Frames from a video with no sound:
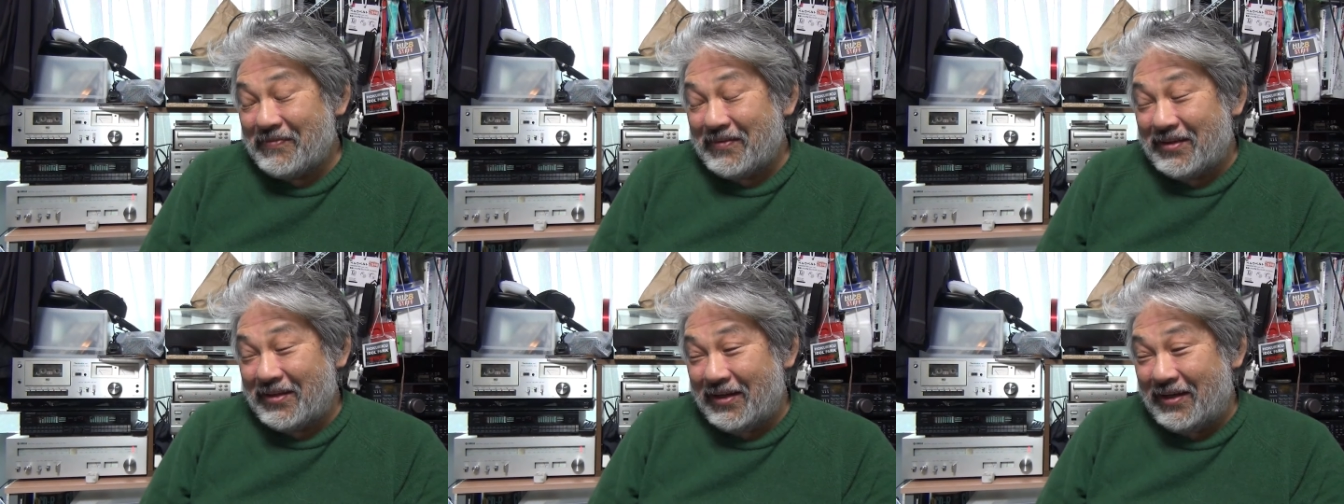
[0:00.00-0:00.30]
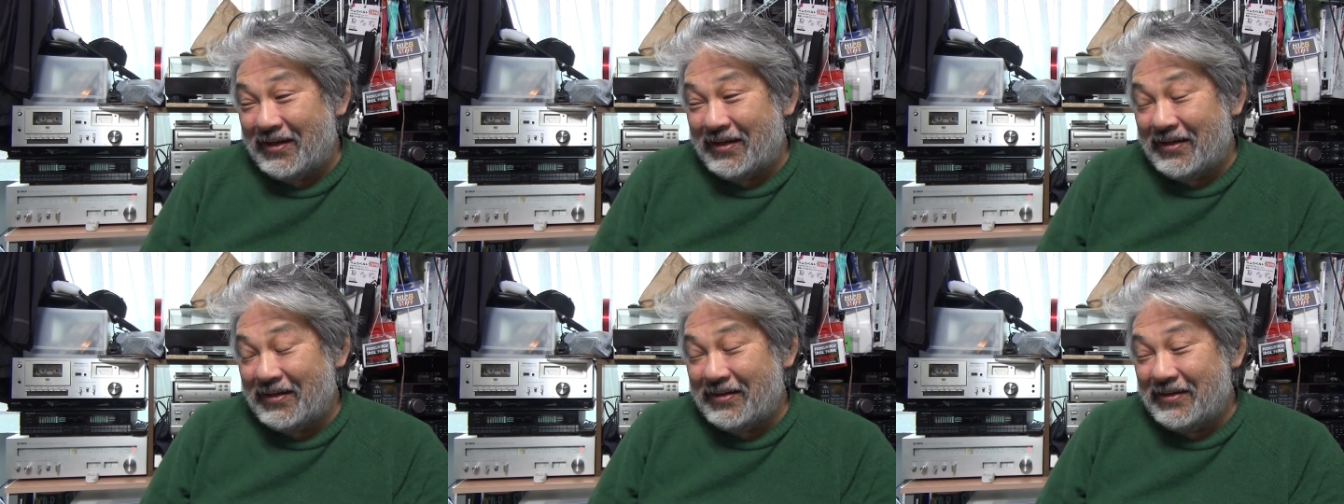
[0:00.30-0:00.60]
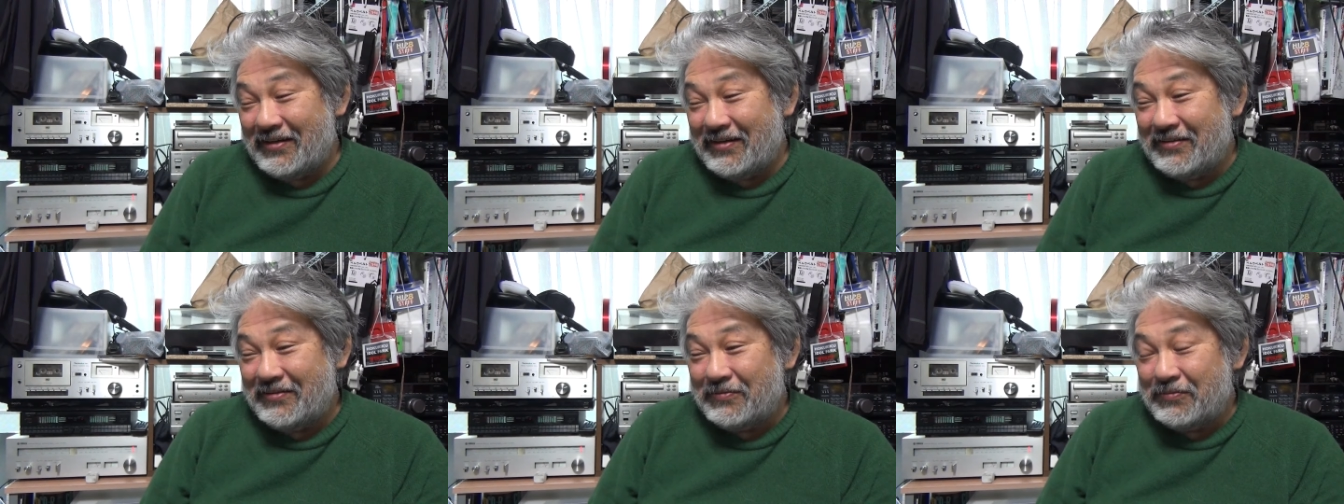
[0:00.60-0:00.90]
ね
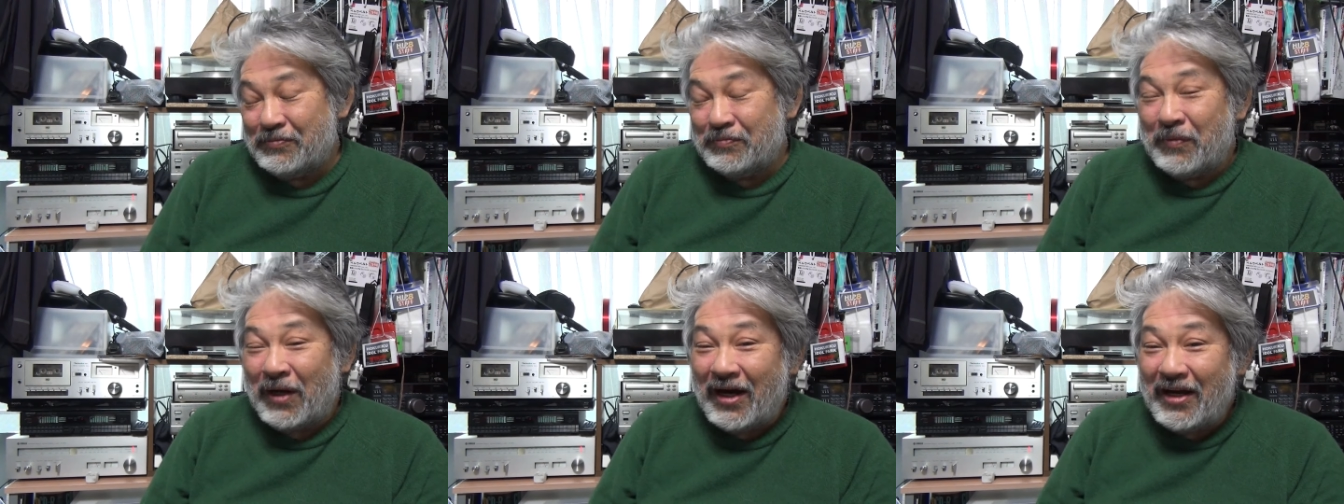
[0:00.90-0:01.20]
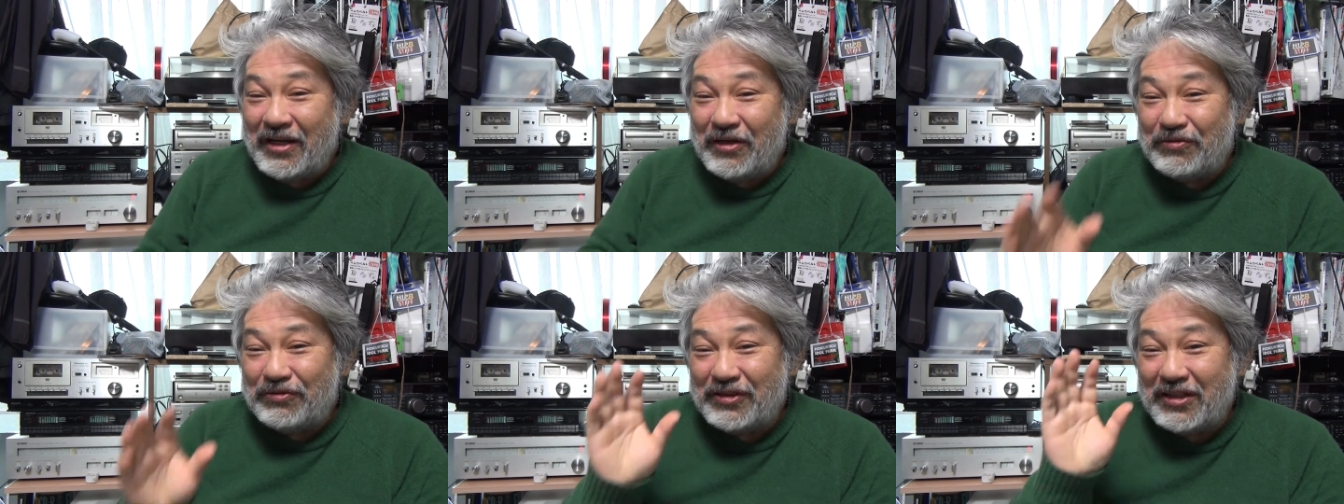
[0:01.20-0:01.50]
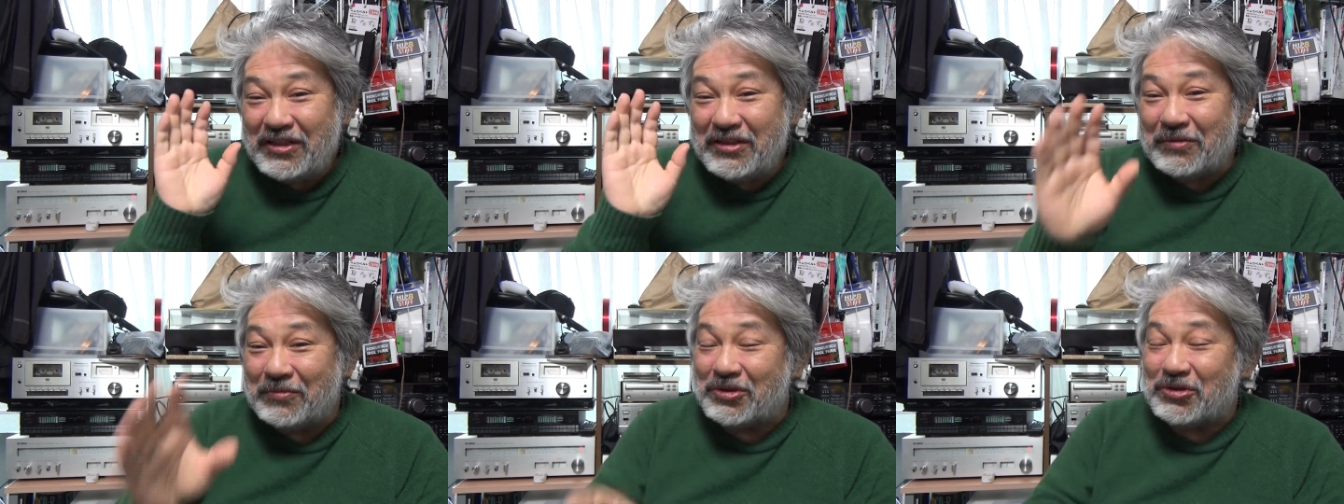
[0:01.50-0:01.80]

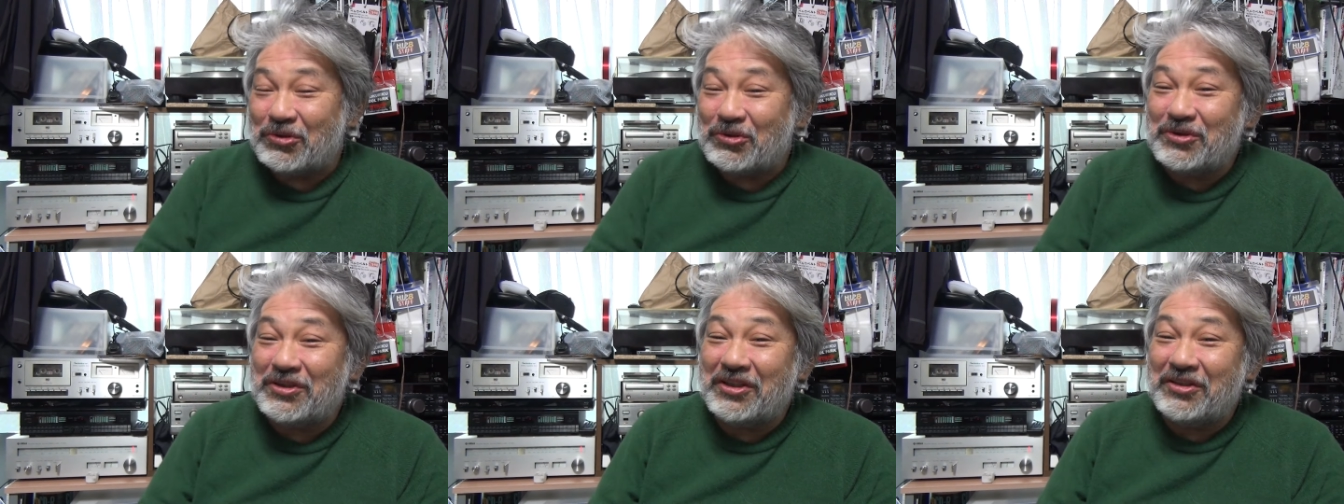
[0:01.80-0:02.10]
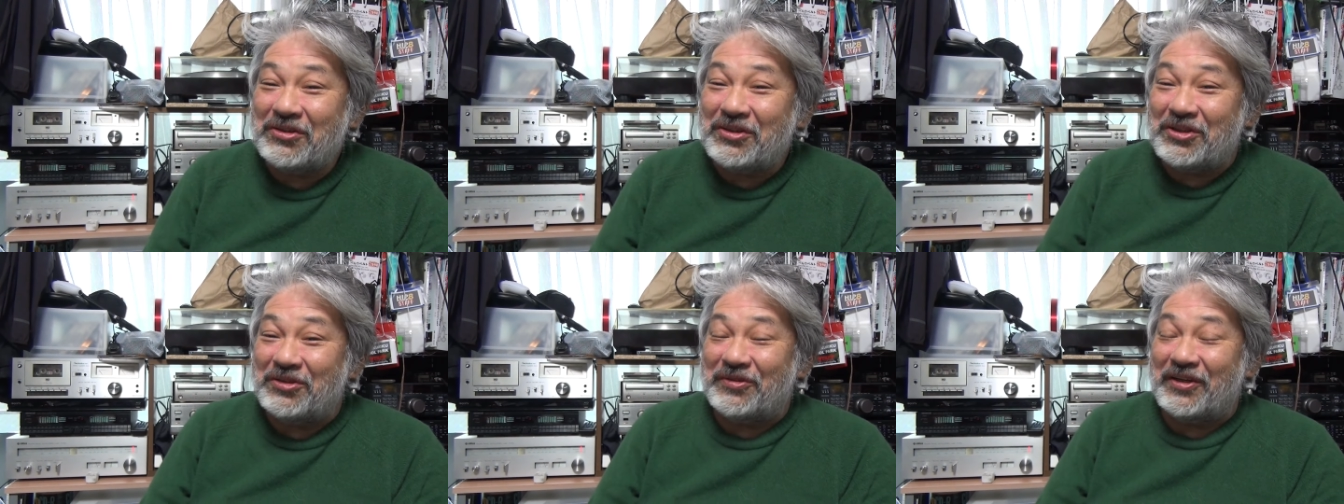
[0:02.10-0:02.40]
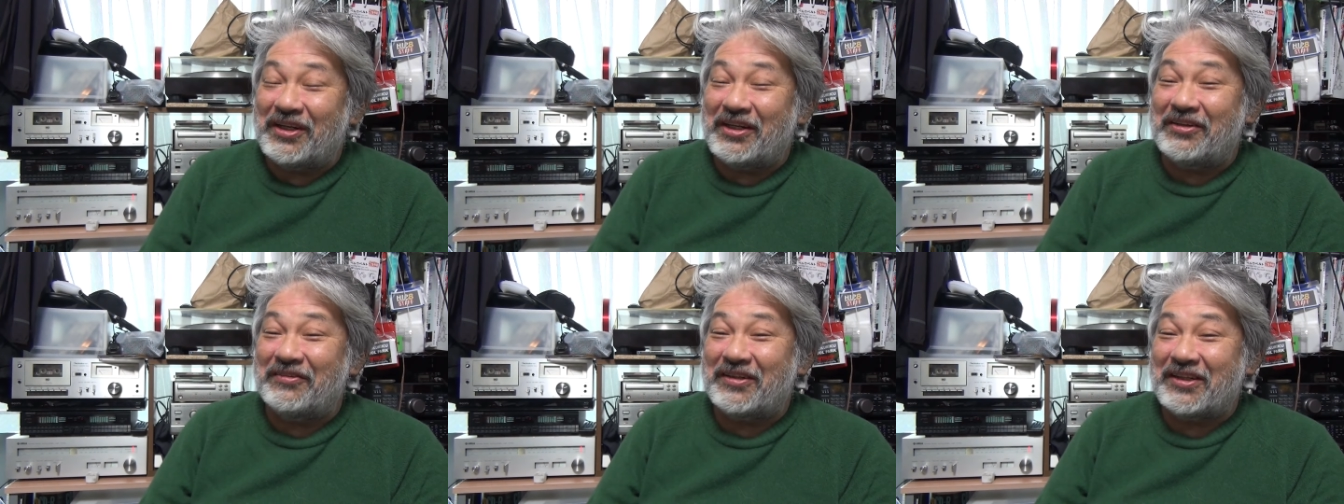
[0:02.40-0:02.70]
マイフレンドも当然のように言わ
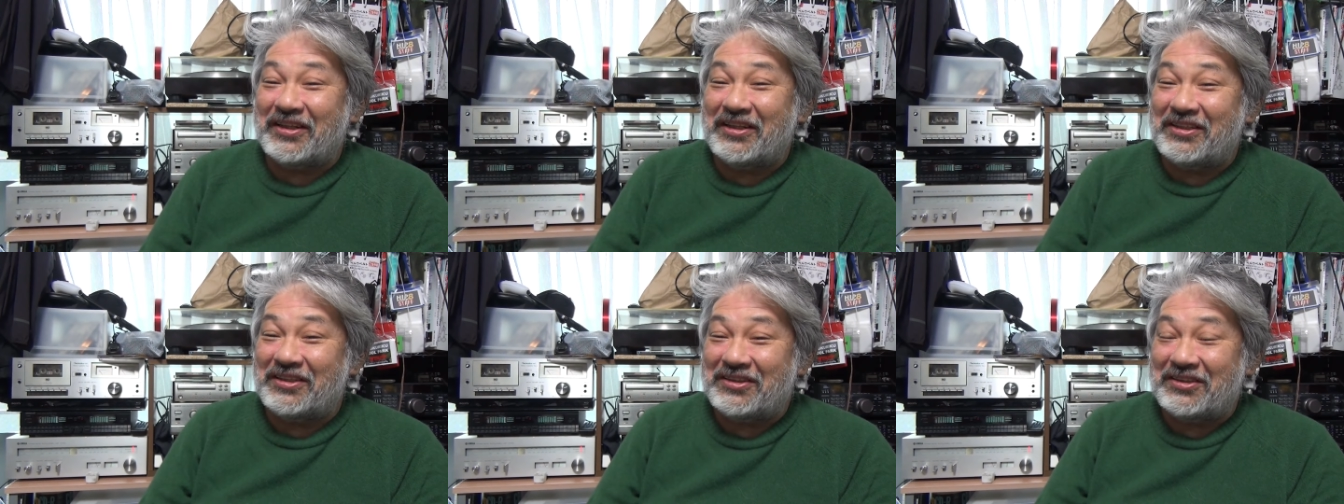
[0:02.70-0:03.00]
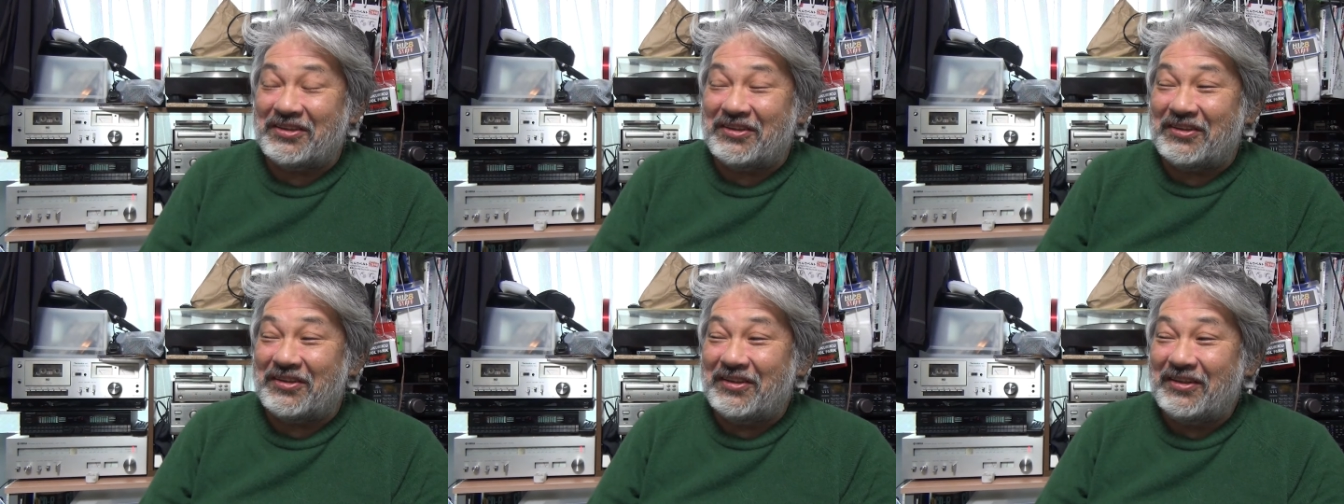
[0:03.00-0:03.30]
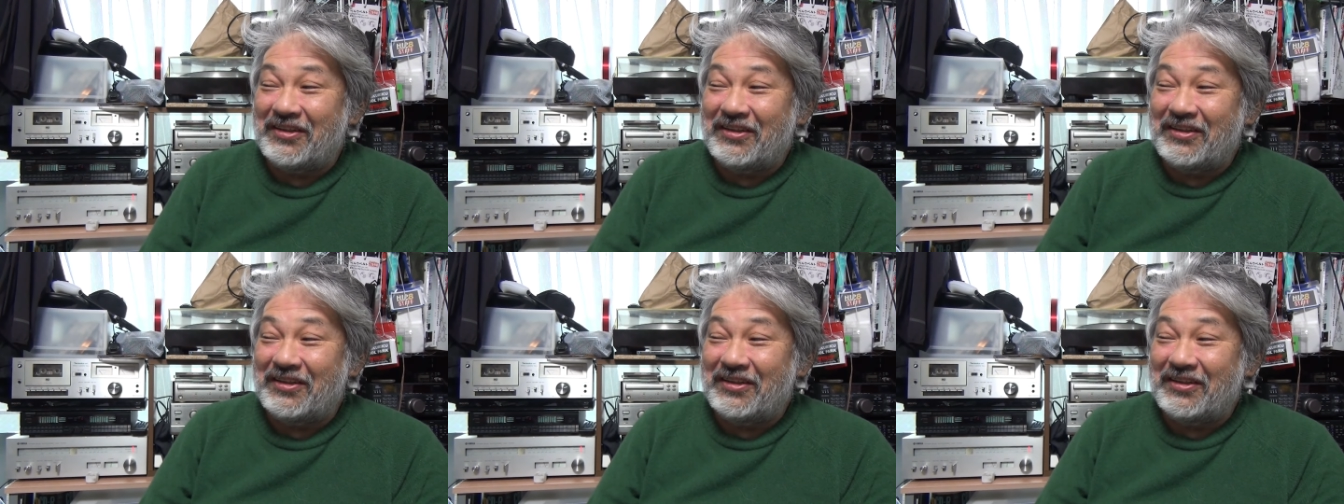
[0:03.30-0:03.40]
れるわけですよ